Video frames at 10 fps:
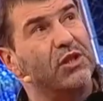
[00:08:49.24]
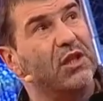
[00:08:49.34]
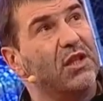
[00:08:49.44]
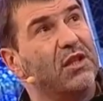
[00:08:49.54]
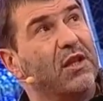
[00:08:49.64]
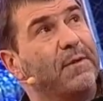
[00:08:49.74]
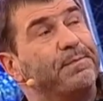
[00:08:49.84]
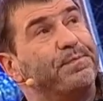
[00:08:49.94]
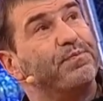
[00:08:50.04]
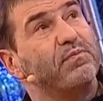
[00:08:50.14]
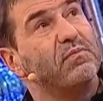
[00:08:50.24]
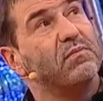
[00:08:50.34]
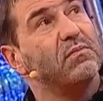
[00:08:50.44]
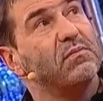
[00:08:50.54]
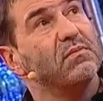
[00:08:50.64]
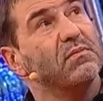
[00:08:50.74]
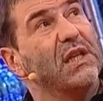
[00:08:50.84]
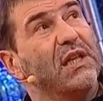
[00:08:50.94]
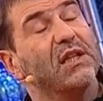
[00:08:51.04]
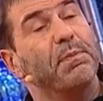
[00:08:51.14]
что это,
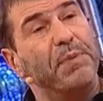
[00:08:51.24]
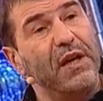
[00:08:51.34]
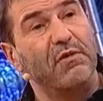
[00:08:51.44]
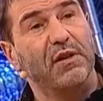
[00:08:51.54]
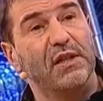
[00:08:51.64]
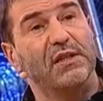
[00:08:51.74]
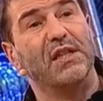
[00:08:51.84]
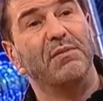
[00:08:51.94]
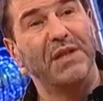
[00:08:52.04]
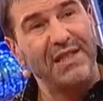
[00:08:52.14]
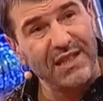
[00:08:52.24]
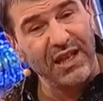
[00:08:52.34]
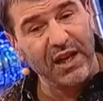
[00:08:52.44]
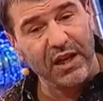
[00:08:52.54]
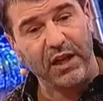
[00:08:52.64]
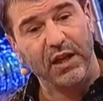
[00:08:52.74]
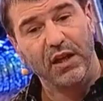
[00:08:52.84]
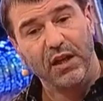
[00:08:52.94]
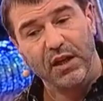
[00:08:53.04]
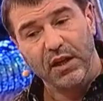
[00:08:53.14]
это первые, самые сильные
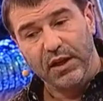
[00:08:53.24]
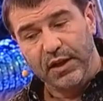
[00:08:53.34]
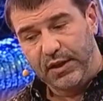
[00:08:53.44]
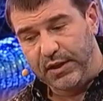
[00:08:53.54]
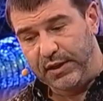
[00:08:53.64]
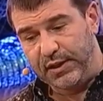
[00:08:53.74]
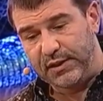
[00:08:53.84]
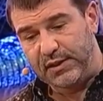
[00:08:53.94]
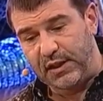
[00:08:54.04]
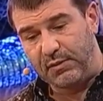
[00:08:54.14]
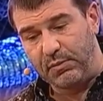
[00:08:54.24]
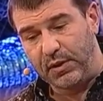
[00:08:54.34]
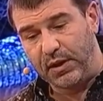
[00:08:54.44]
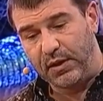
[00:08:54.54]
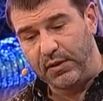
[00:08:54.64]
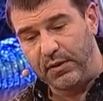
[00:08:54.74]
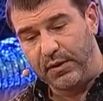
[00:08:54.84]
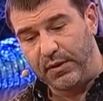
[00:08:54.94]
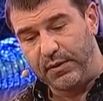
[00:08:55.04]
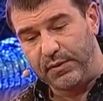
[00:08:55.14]
и самые,
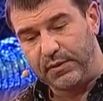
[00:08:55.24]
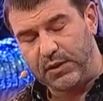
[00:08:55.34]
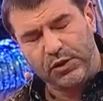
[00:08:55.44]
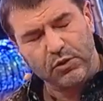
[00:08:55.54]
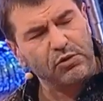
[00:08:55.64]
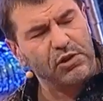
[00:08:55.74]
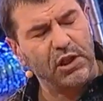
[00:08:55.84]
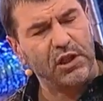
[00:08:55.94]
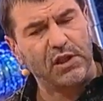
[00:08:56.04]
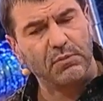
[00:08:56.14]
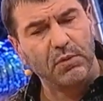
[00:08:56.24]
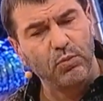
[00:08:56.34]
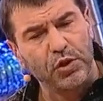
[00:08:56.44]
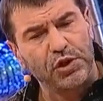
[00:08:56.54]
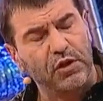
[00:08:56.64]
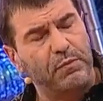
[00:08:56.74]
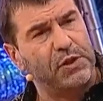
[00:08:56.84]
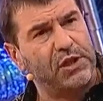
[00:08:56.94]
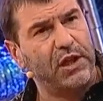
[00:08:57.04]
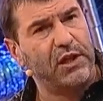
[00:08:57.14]
даже не то что сильные, самые мощные
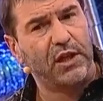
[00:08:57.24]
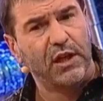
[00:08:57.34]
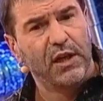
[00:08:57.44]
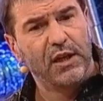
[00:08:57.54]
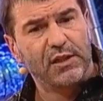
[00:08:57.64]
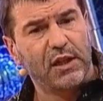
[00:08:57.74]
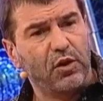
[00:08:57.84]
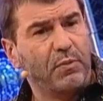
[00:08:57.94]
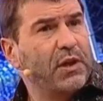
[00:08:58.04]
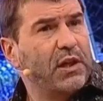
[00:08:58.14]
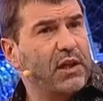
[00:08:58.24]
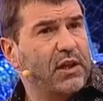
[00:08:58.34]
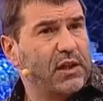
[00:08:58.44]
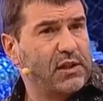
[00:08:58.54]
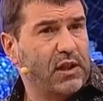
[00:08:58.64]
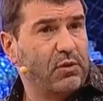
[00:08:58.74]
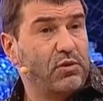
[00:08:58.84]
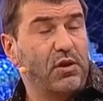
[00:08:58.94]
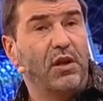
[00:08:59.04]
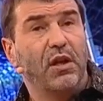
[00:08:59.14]
впечатления, с которыми я никогда не расстанусь.